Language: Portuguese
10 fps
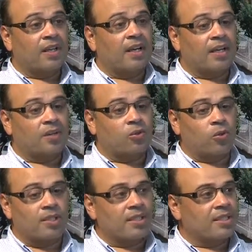a
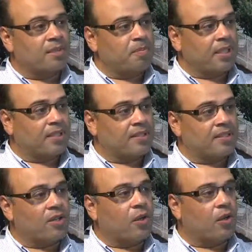todas as
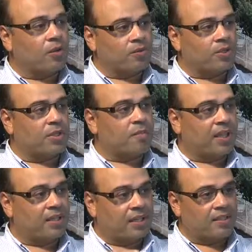empresas e órgãos que
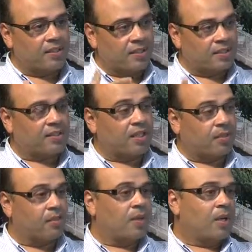pertencem
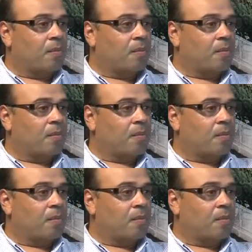estão